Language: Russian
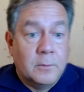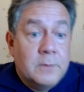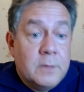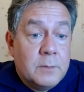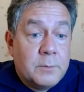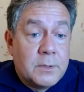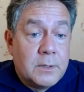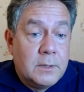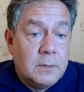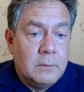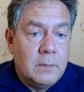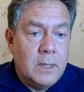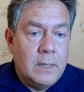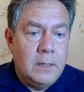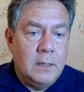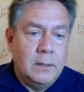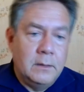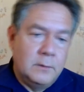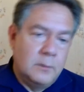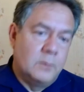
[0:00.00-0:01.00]
Вот им же
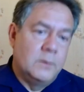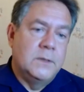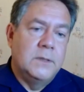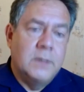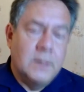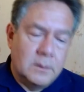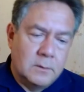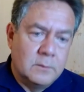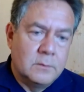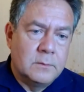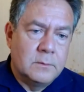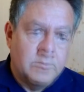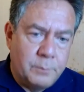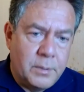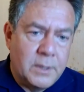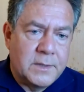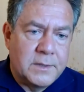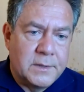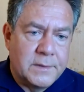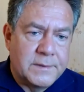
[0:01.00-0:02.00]
говорили, друзья, ну,
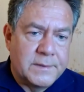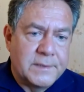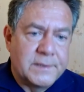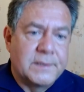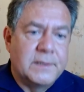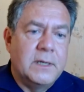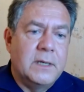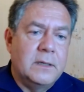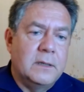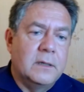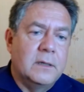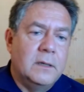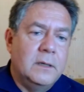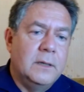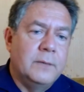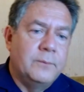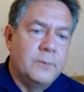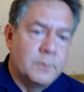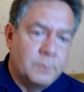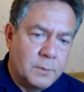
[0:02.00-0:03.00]
пожалуйста, сдайте
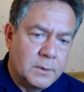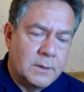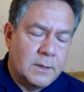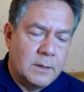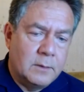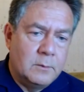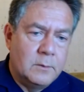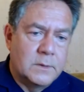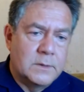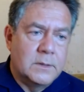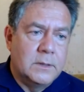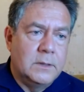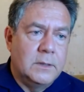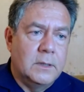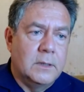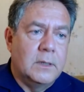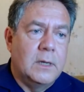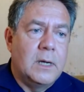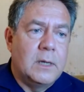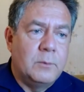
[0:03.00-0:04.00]
хлеб вот по такой
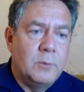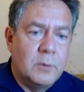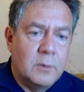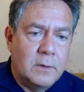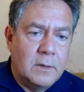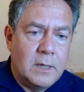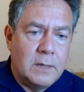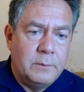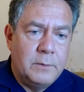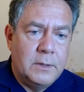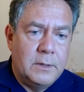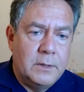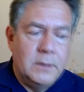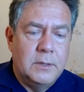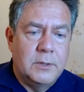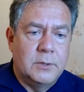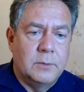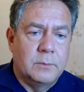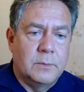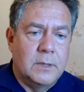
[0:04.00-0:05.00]
цене. Армию кормить
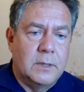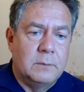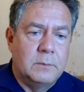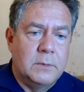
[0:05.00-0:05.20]
нечем